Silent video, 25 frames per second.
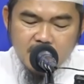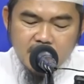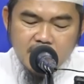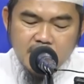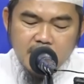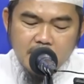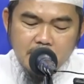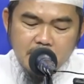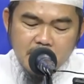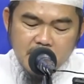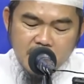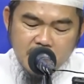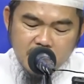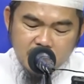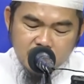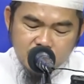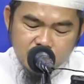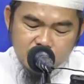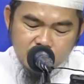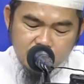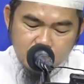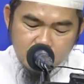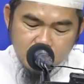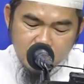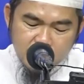Ya maka
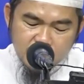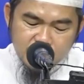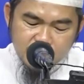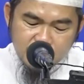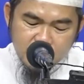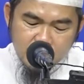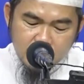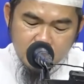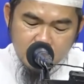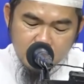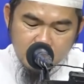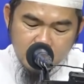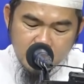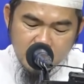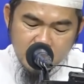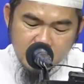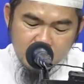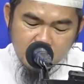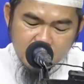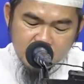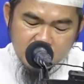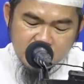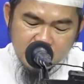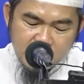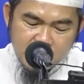Rasulullah Shallallahu
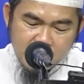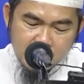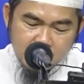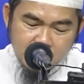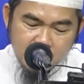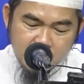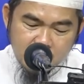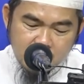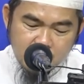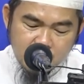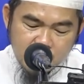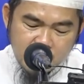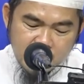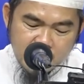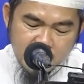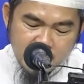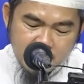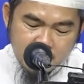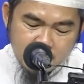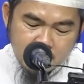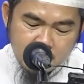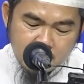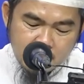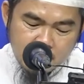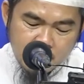Alaihi Wasallam
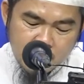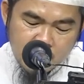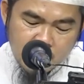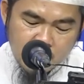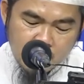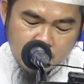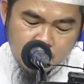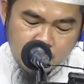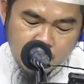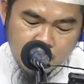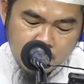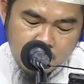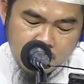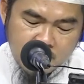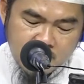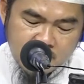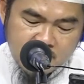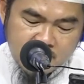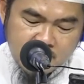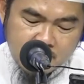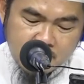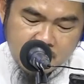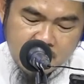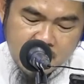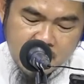kemudian beliau pun
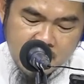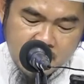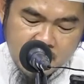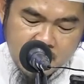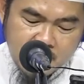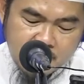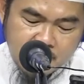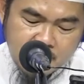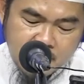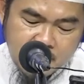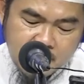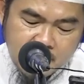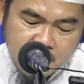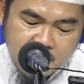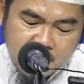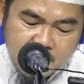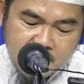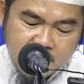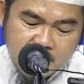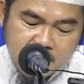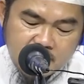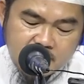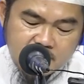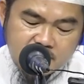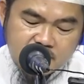bersabda,
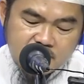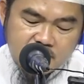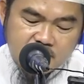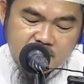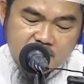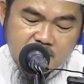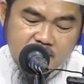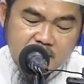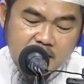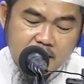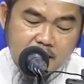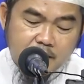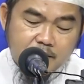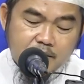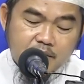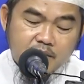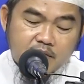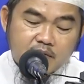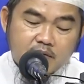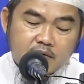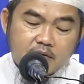inzita